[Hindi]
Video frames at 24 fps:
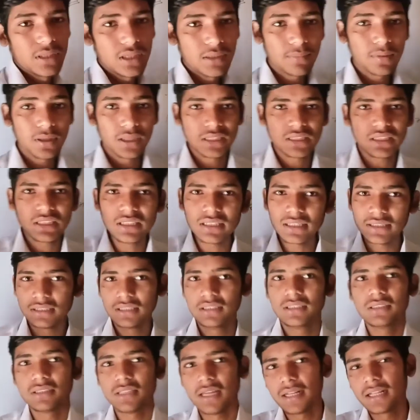महीना में इतनी अच्छे
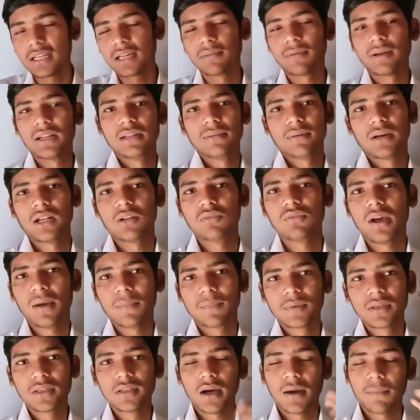से तैयारी करवाने वाला हूँ ना
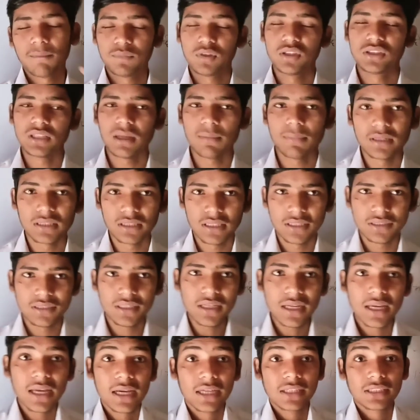आपकी आप चिंता मत
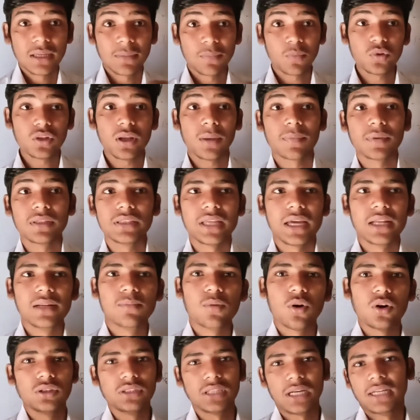लीजिए सब कुछ आपकी तैयारी
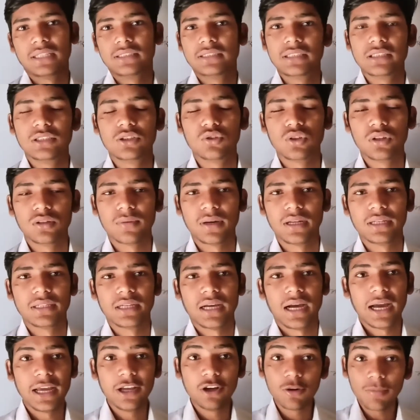बहुत ही अच्छे से होने वाली
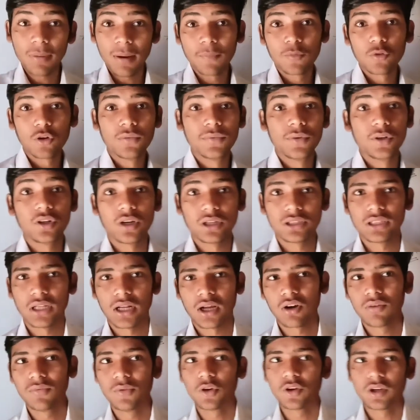है आई होप आपको वीडियो अच्छा
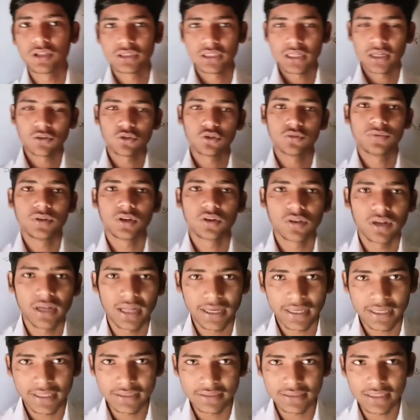लगा वीडियो अच्छा लगा तो वीडियो को
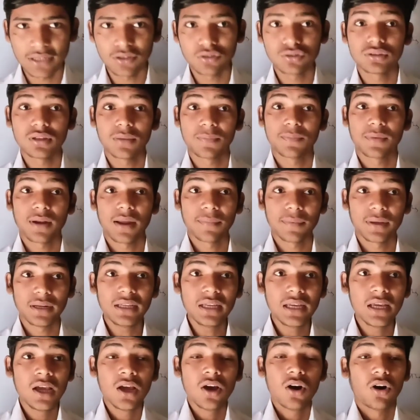लाइक करें चैनल को सब्सक्राइब करें
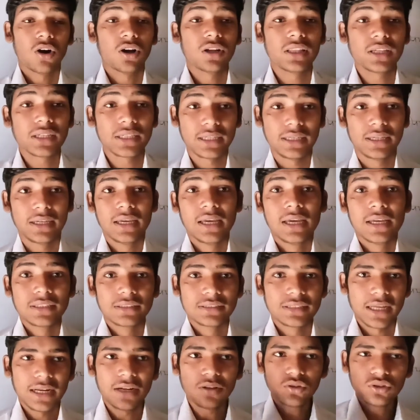और देखिए
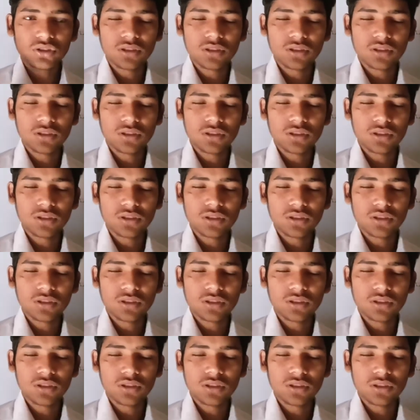चैनल